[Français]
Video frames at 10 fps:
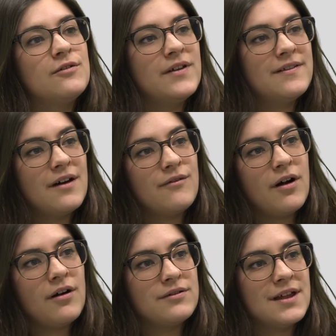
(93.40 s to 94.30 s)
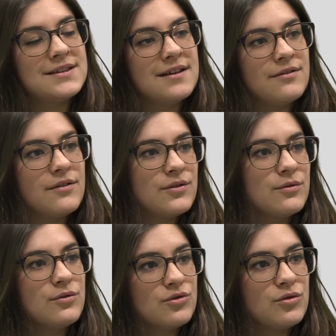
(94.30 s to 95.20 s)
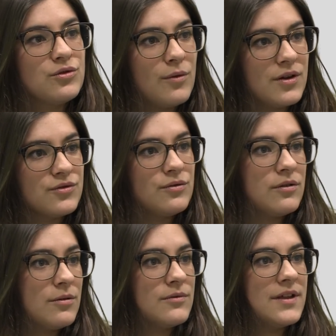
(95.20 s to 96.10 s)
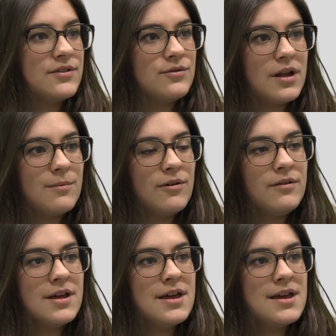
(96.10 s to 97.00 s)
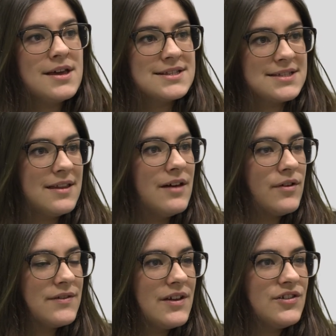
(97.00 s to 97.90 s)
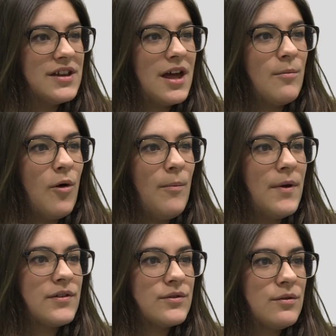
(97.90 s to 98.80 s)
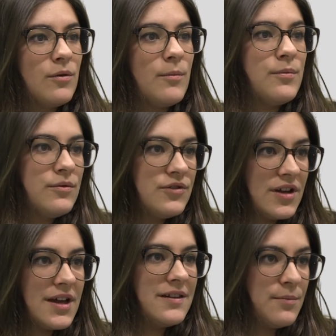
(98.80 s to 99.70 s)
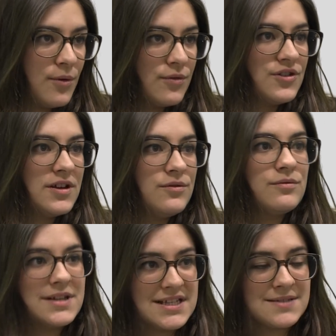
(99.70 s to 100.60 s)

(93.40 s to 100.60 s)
fait d'avoir une alternance de deux jours, trois jours, comme on a actuellement, c'est un avantage également parce qu'on peut gérer des projets toutes les